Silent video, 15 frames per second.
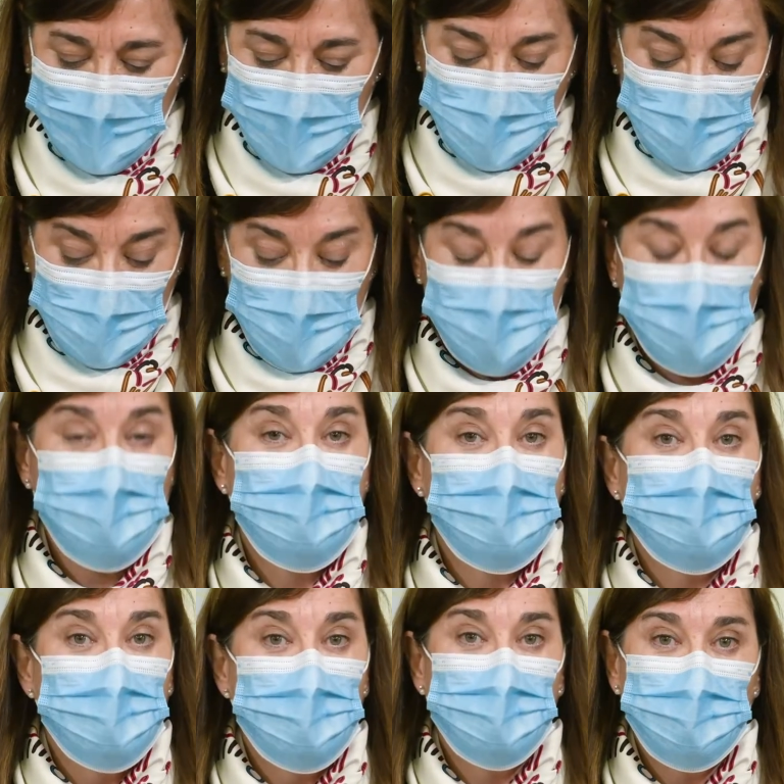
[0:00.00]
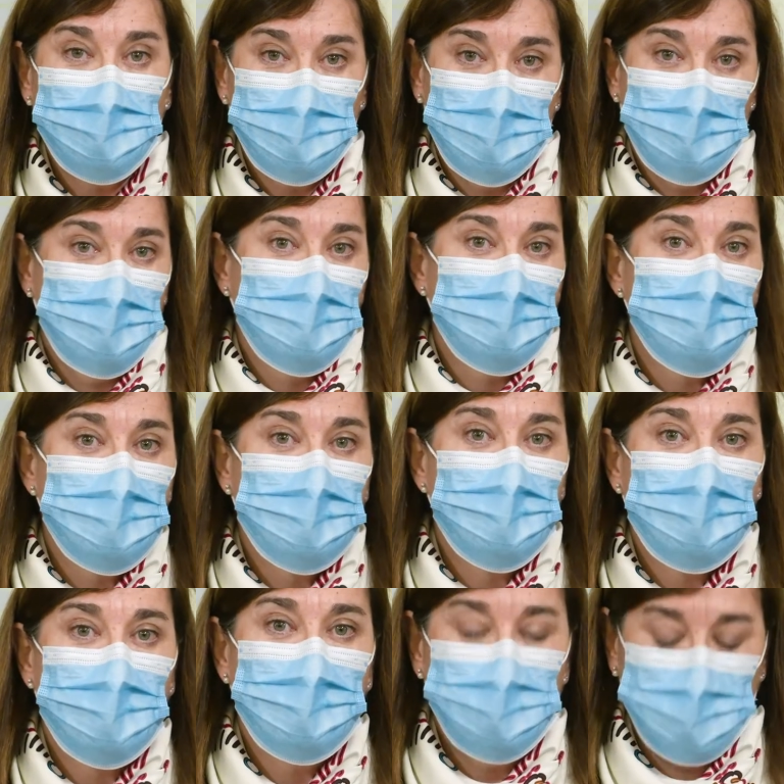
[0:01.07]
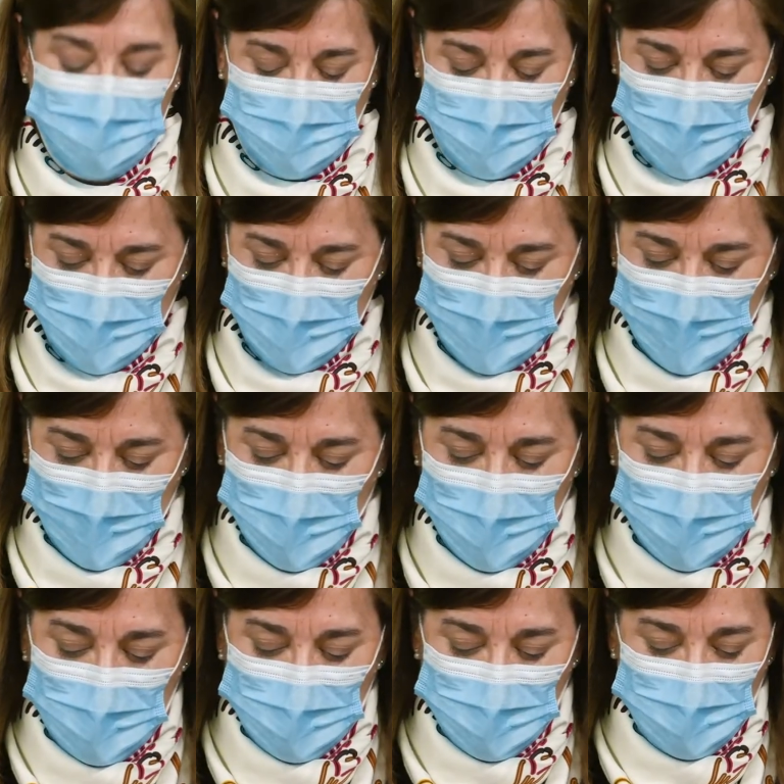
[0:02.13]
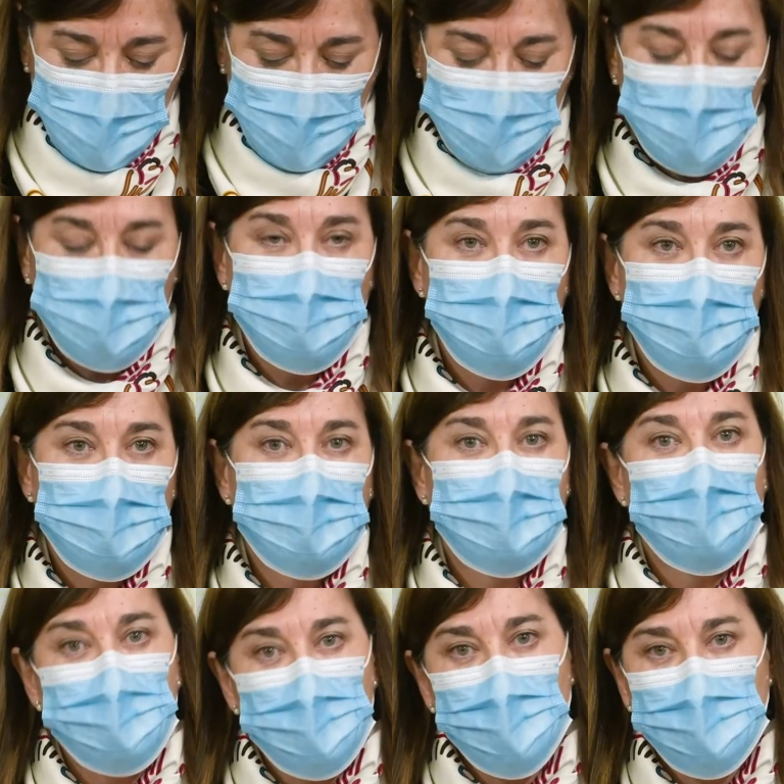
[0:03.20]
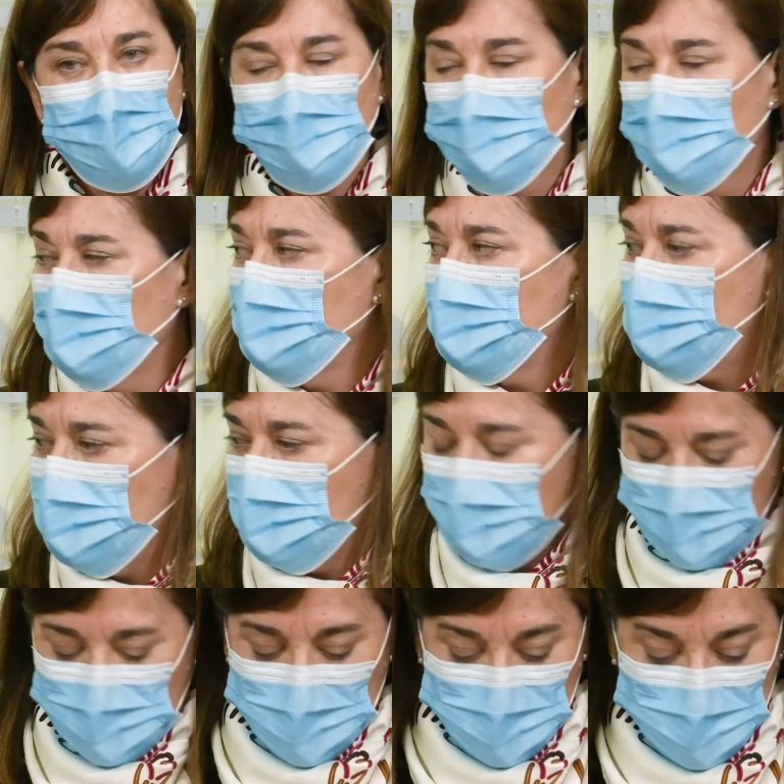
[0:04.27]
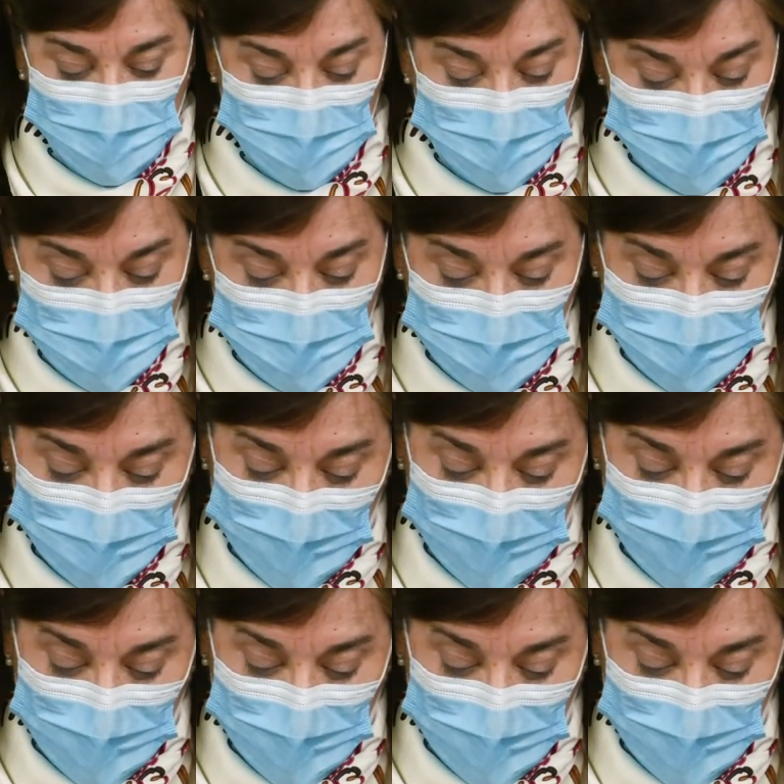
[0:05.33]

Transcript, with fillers: Pero la restricción sigue aquí, porque el coronavirus también sigue entre nosotros.